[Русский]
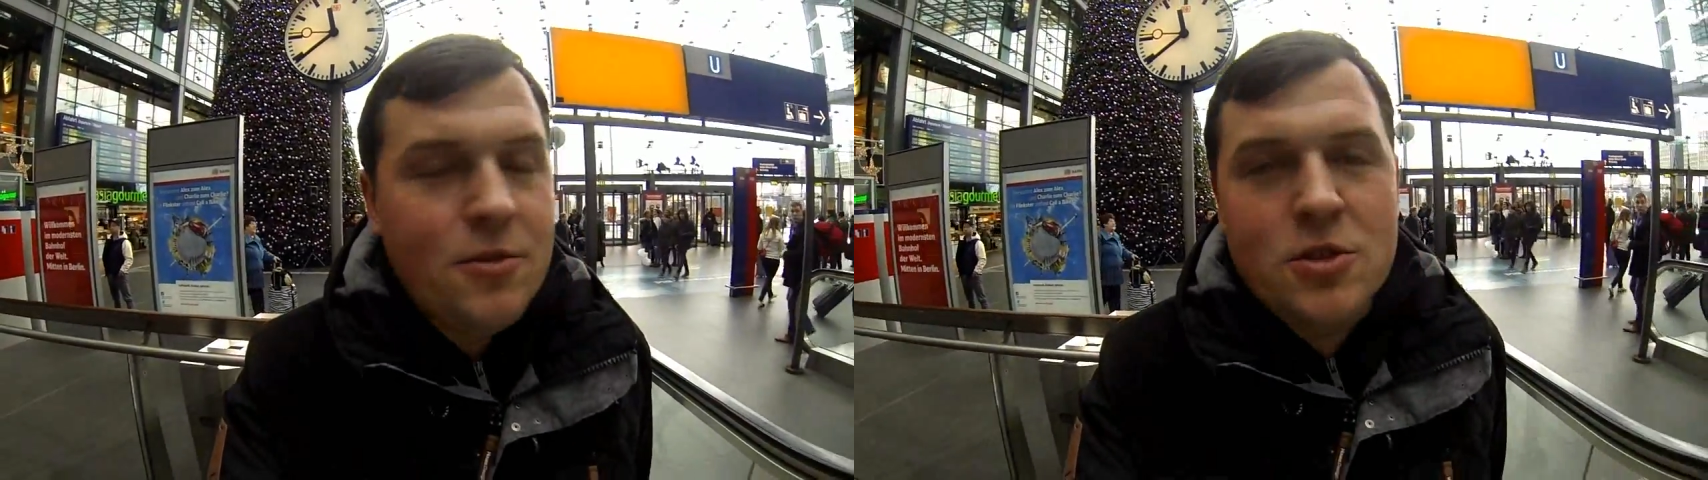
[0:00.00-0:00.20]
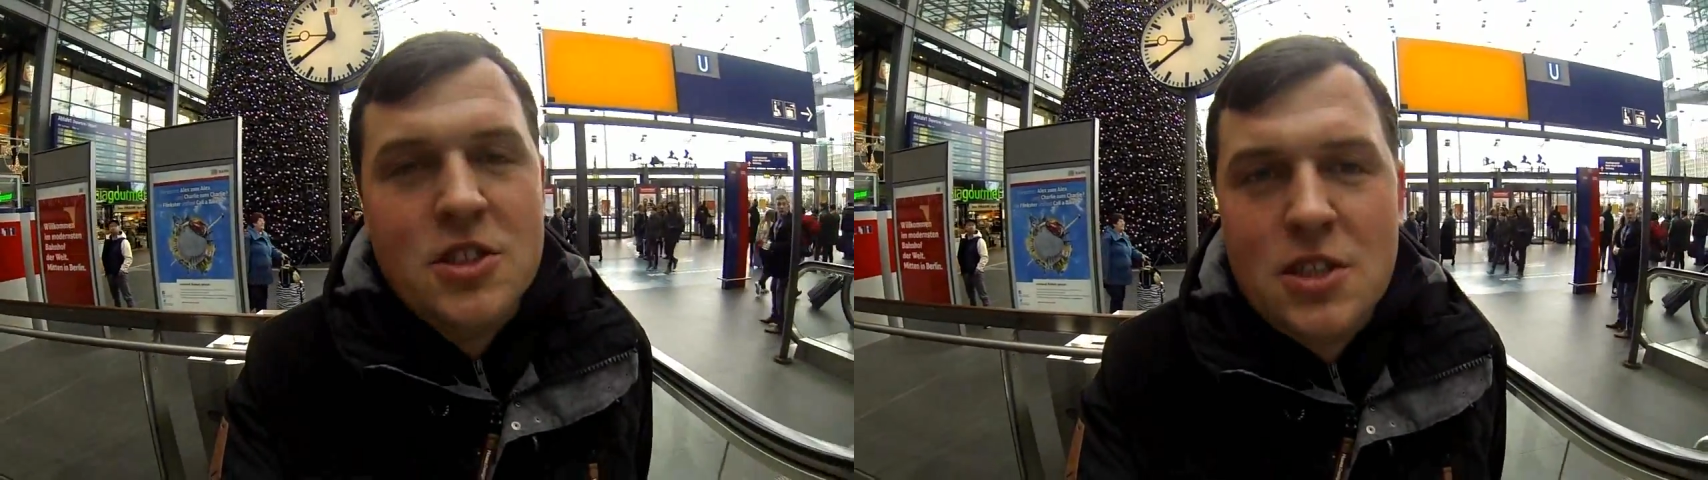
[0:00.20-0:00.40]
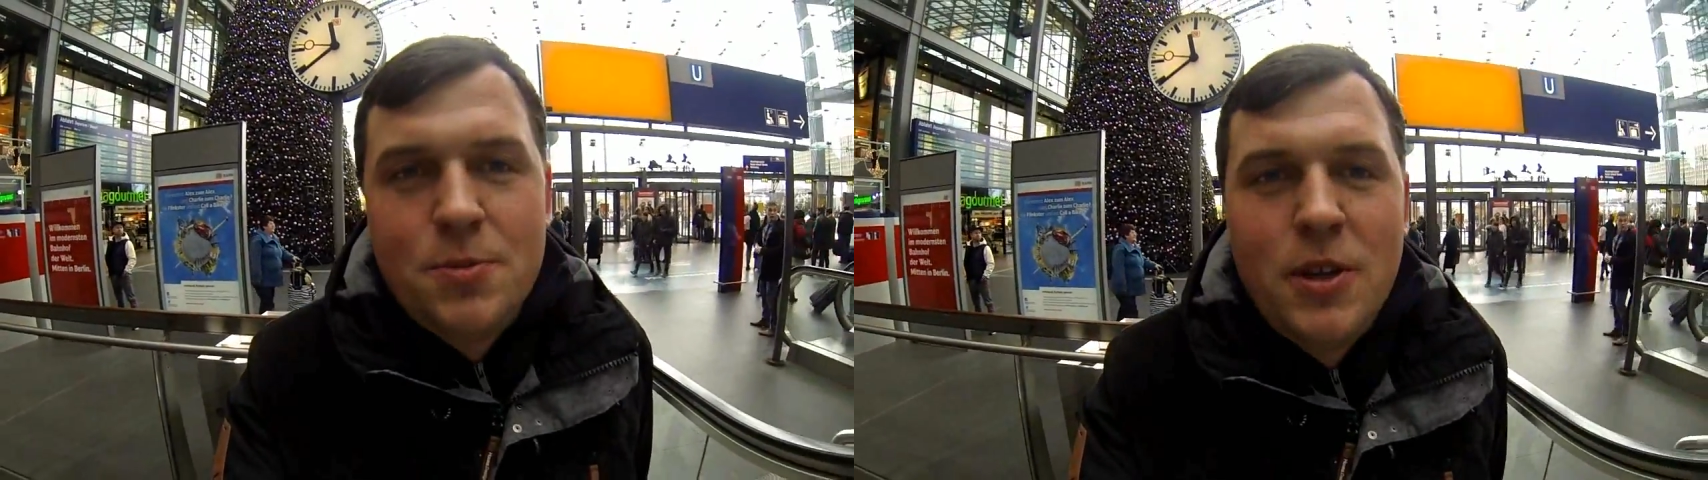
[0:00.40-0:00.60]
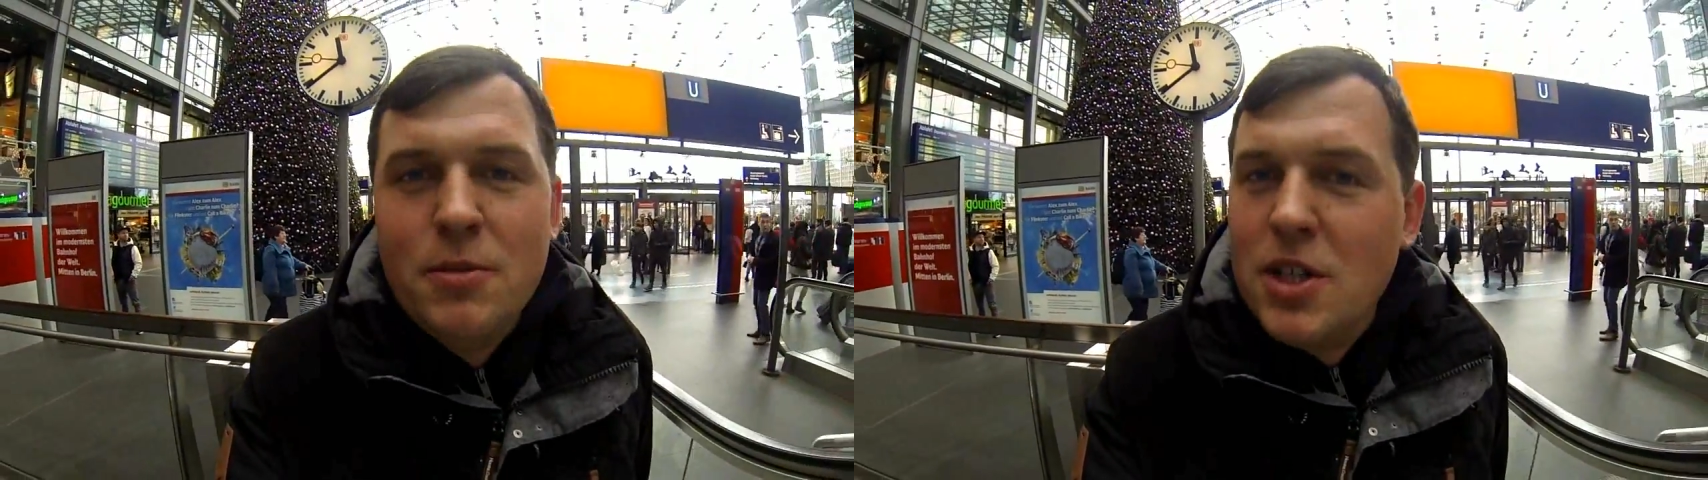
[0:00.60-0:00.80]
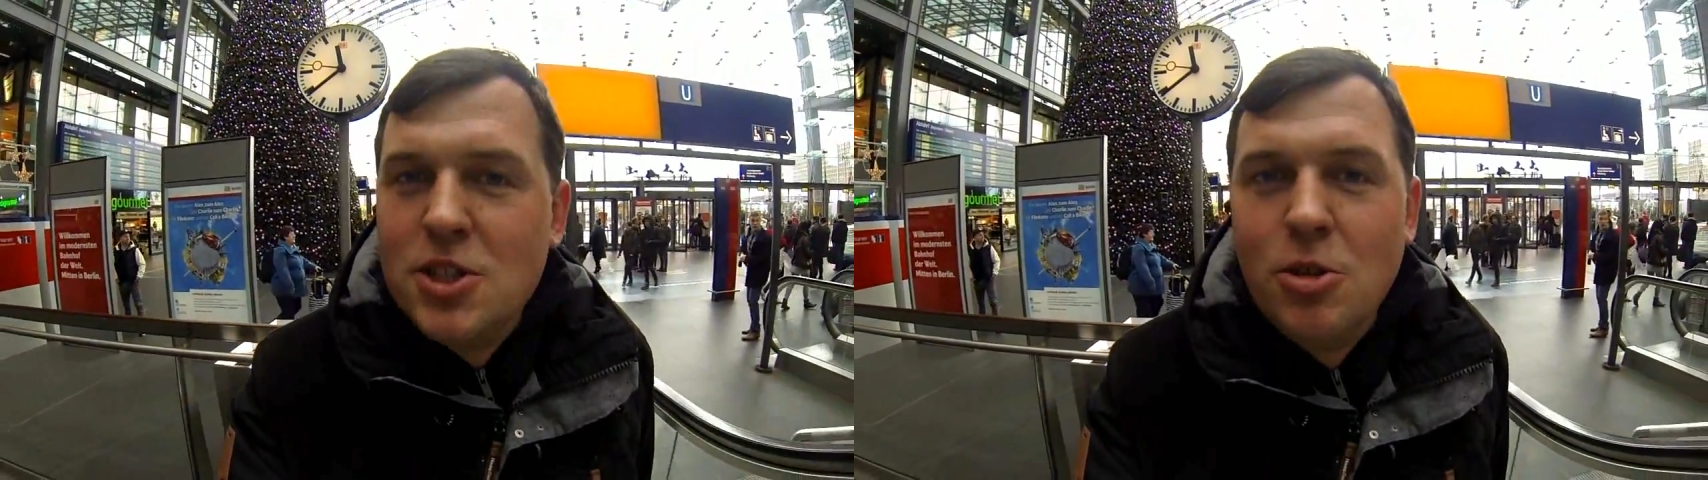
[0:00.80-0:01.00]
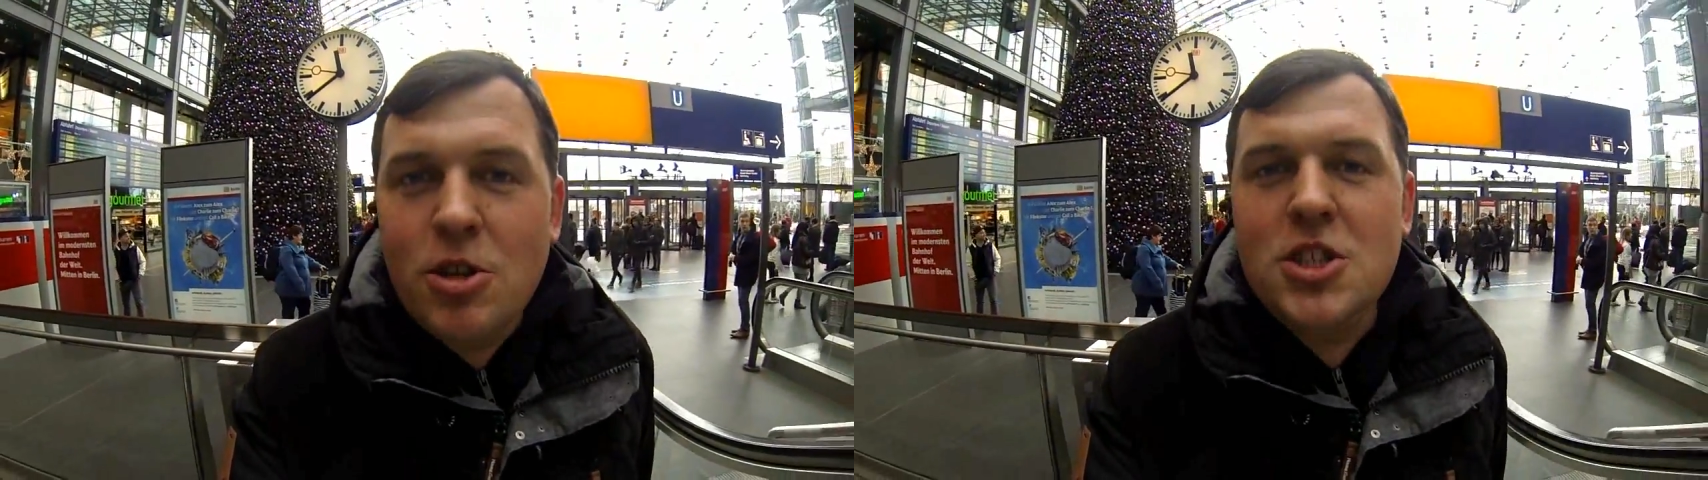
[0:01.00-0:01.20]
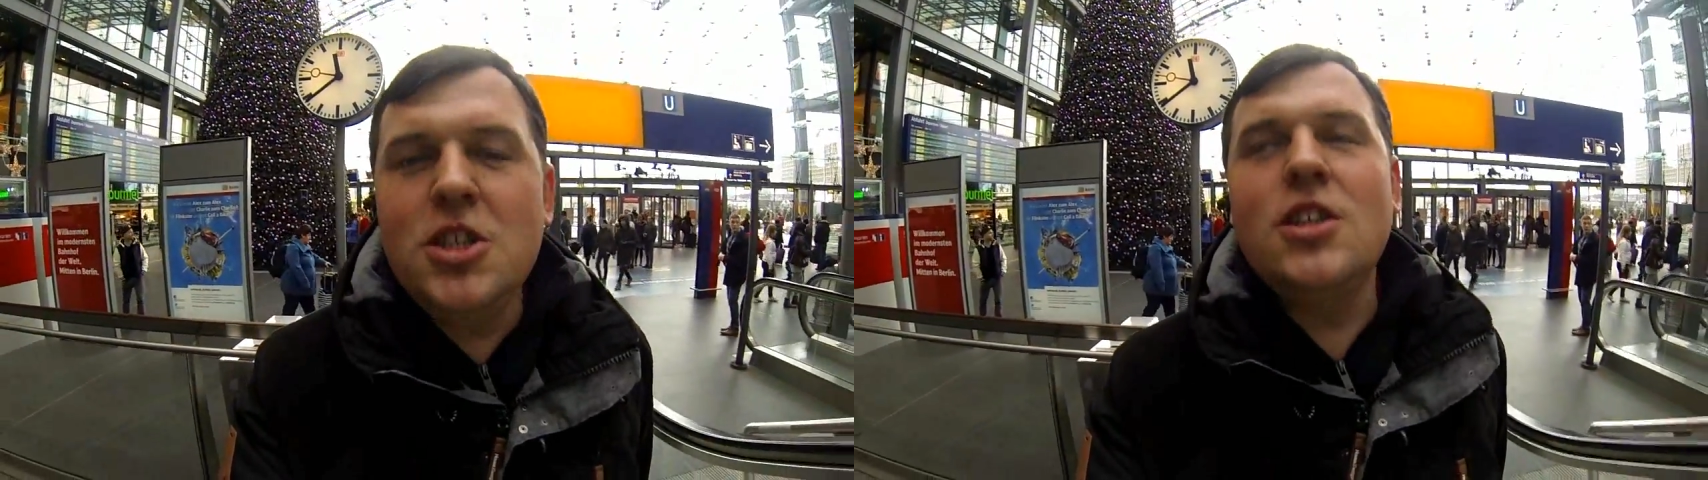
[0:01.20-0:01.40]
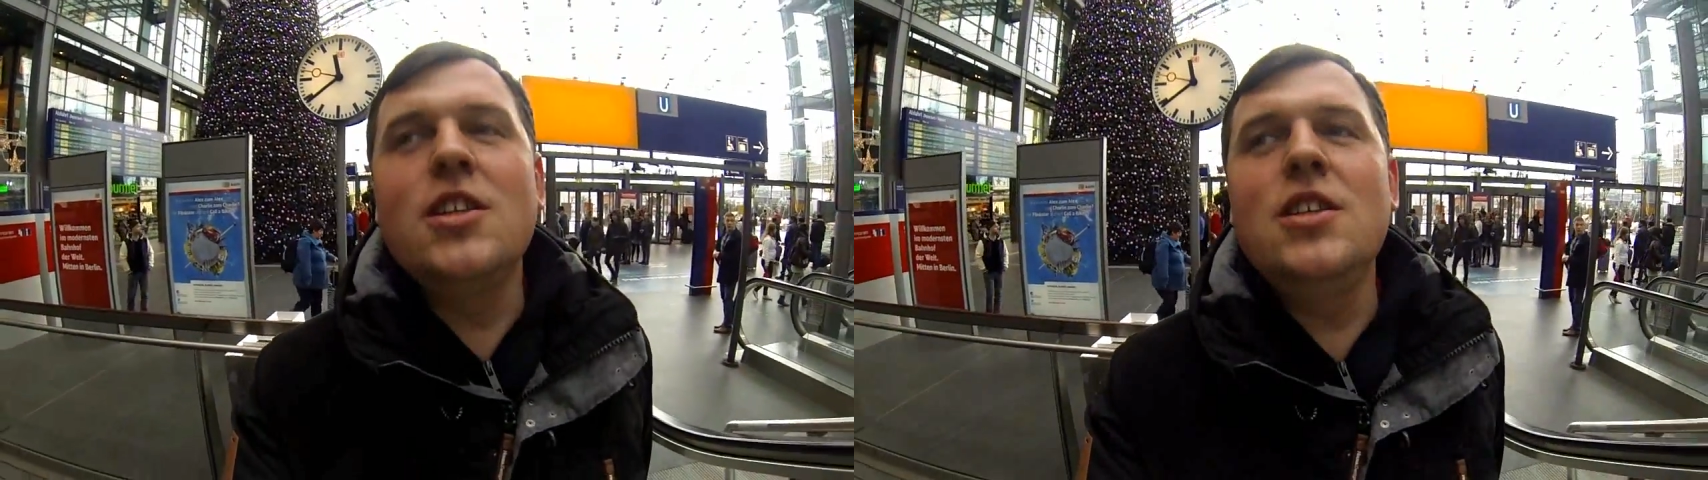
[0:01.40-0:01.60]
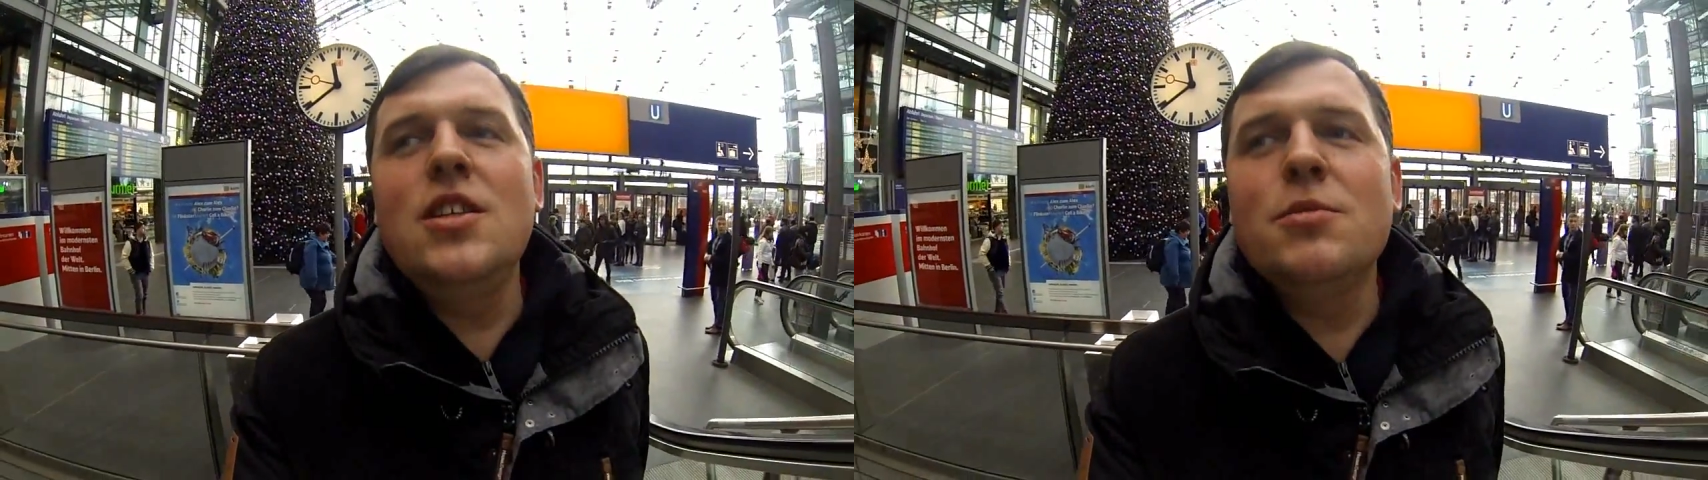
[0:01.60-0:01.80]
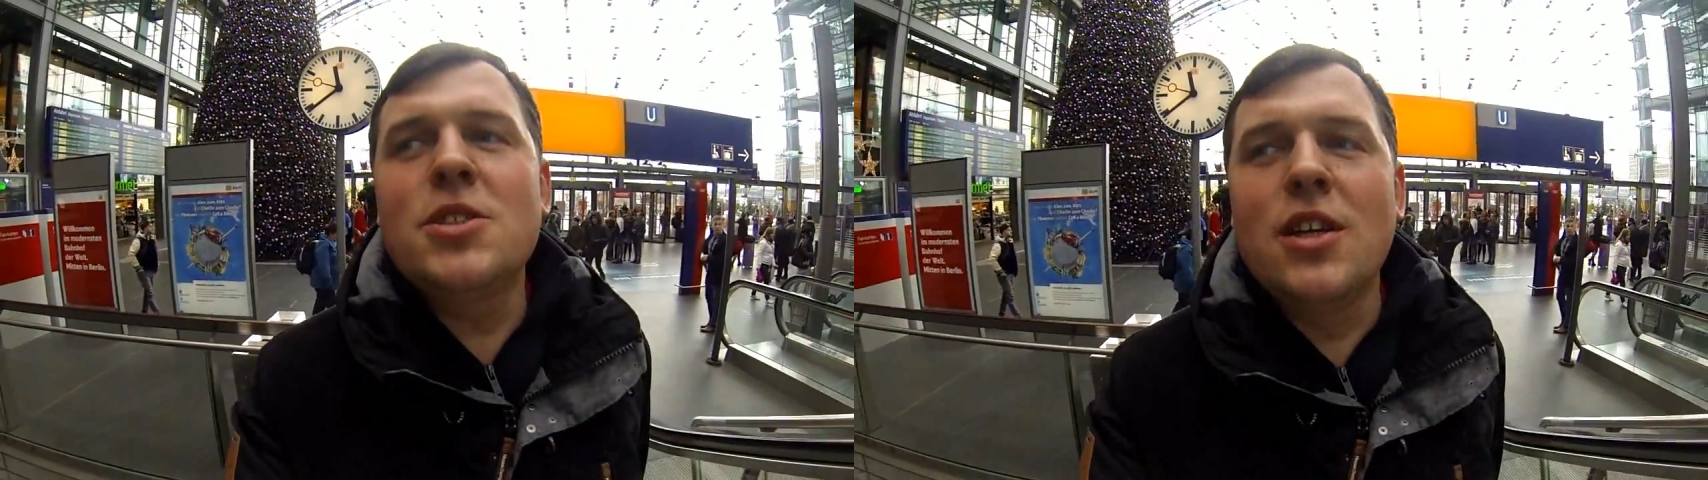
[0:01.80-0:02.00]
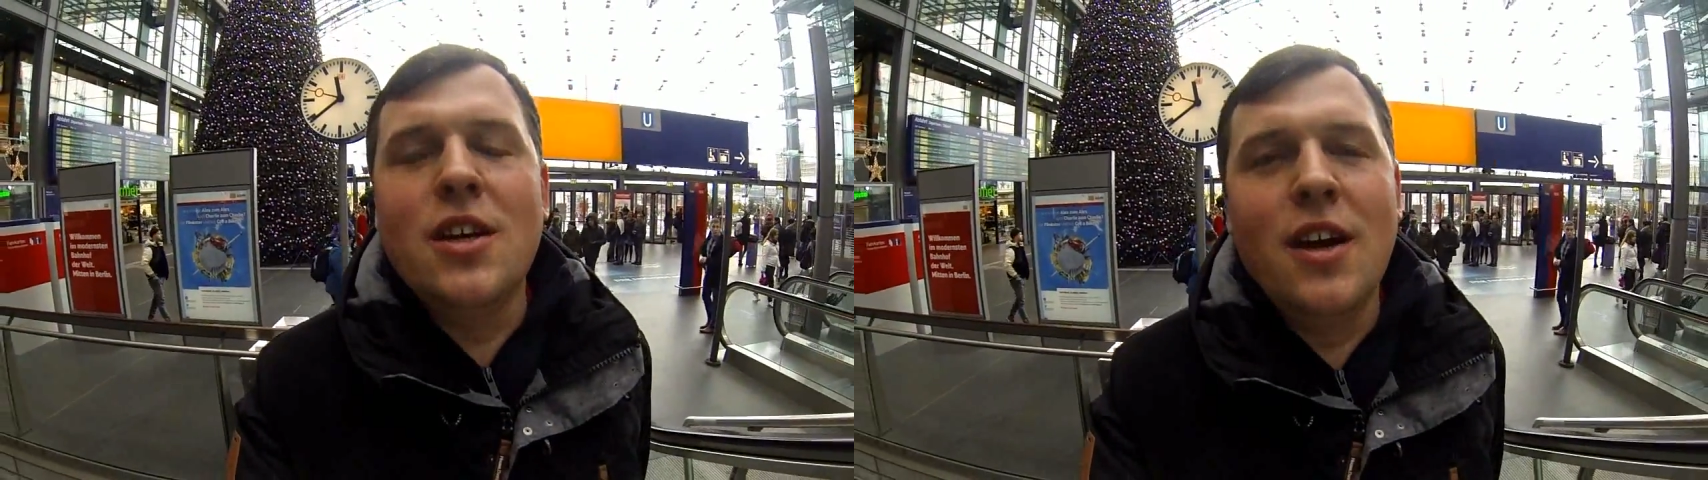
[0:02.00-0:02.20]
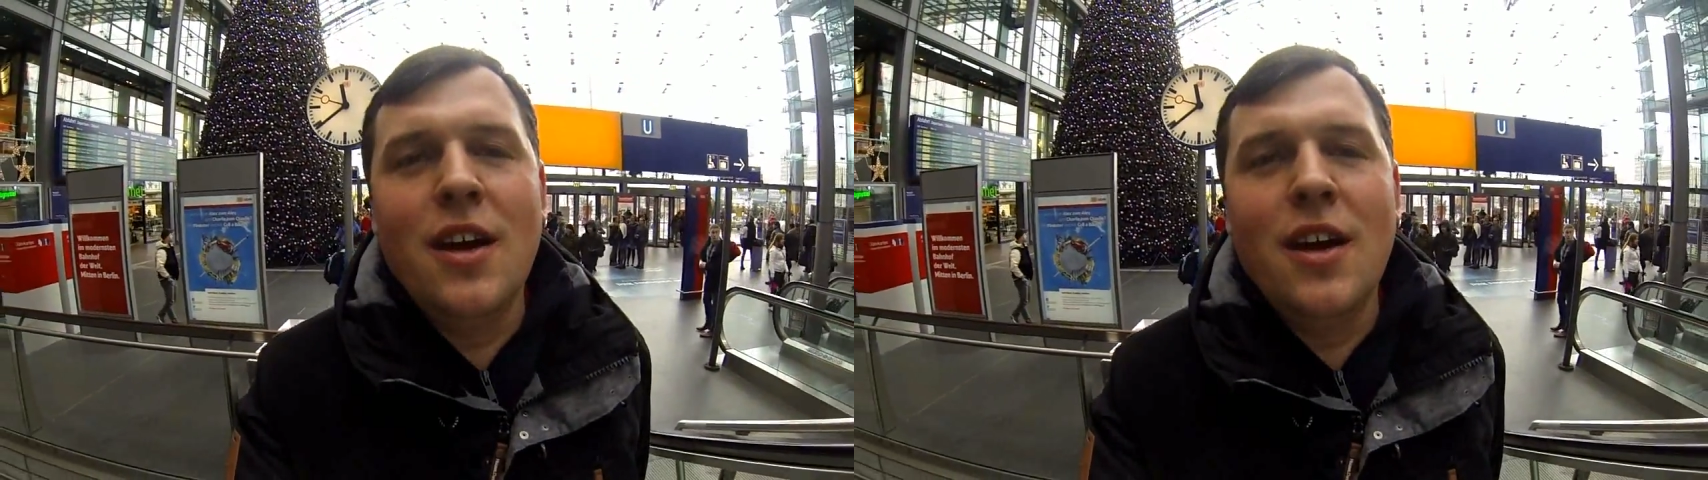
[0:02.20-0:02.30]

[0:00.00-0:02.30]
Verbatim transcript: то здесь понимаешь, что рачительные немцы